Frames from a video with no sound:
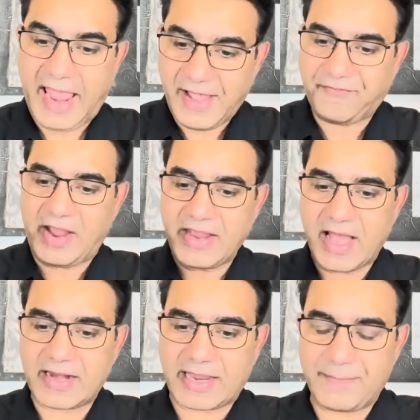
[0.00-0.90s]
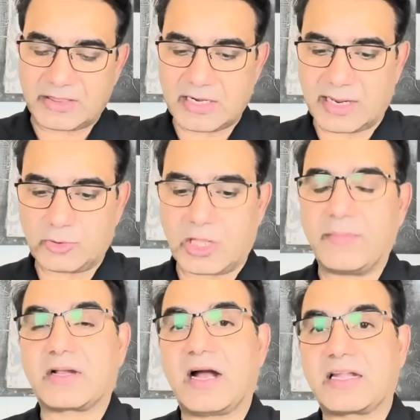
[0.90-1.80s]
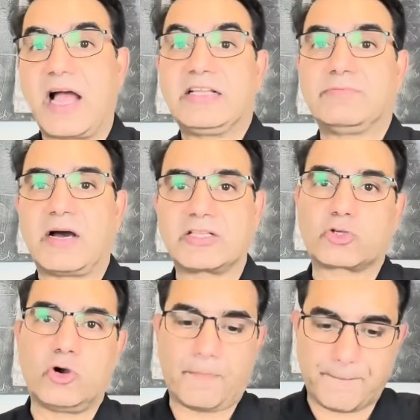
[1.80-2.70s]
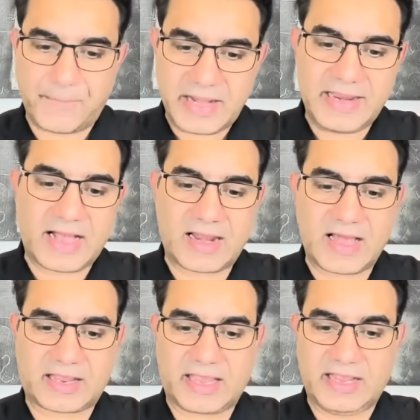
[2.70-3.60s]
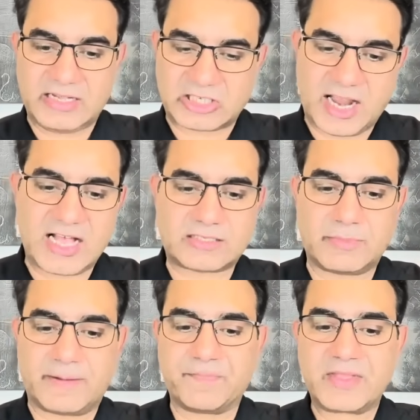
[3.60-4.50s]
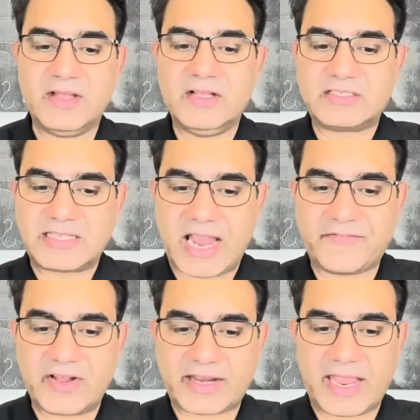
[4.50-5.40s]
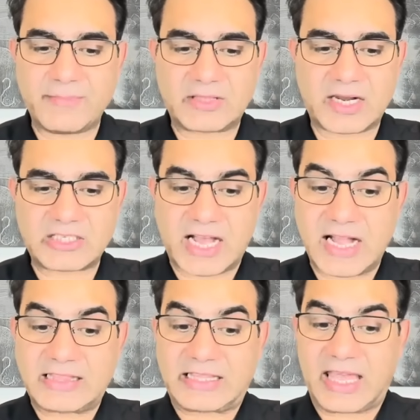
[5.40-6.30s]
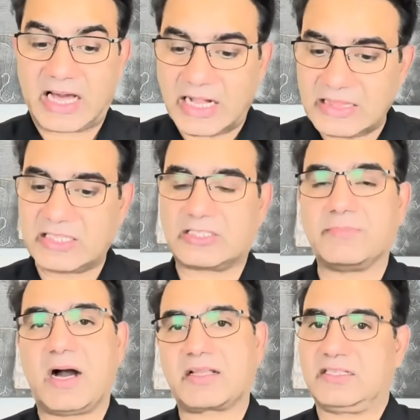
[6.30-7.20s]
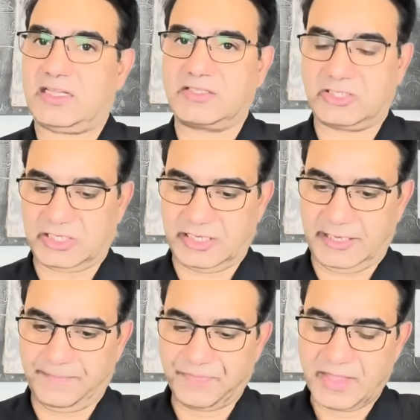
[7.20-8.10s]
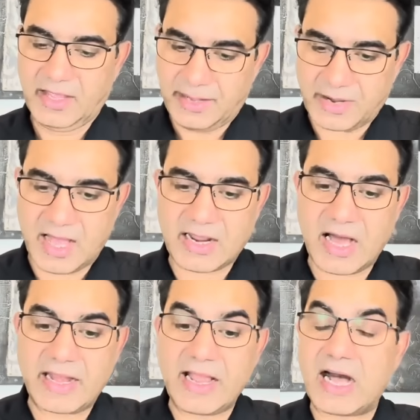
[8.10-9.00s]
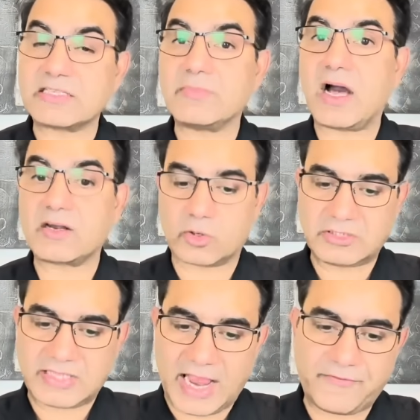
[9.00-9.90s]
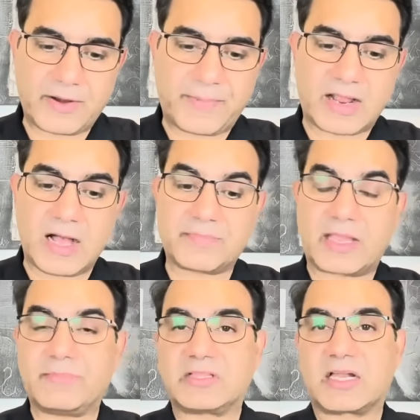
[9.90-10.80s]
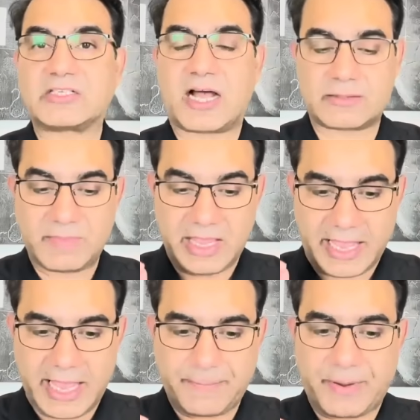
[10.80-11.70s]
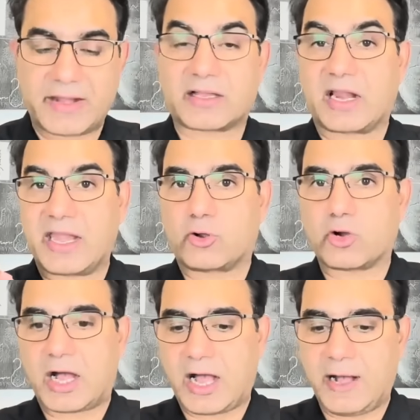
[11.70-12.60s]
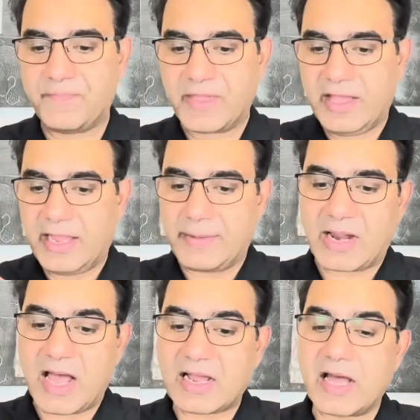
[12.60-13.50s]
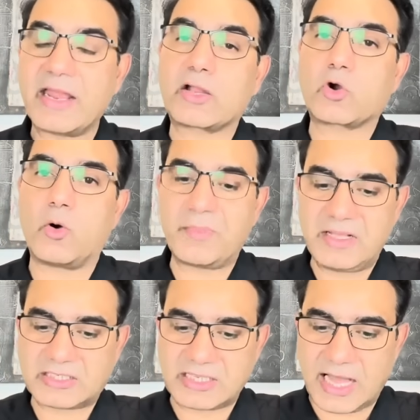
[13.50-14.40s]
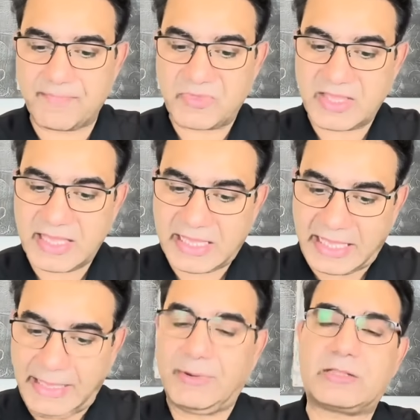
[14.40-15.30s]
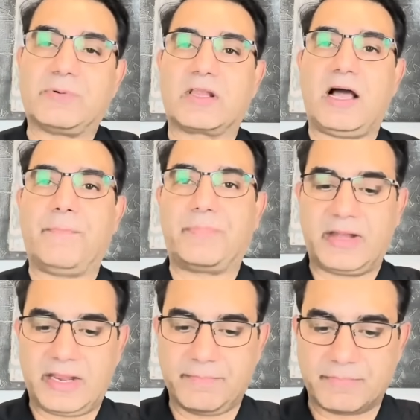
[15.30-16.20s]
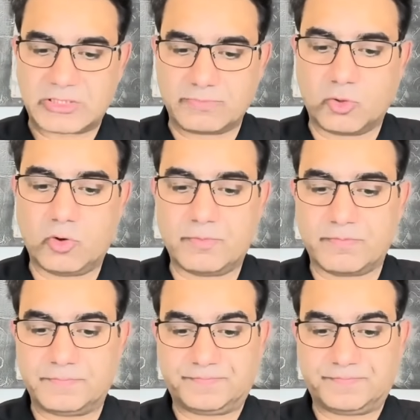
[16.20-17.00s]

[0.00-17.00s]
एफ आई आर के मतन के मुताबिक अट्ठाईस मार्च को बनी गाला के अजलास में साइफर के मंदरजात के गलत इस्तेमाल की साजिश की गई इमरान खान ने आजम खान को साइफर पैगाम के मंदरजात में हेर फेर करने को कहा इमरान खान ने कौमी सलामती की कीमत पर अपने मजमूम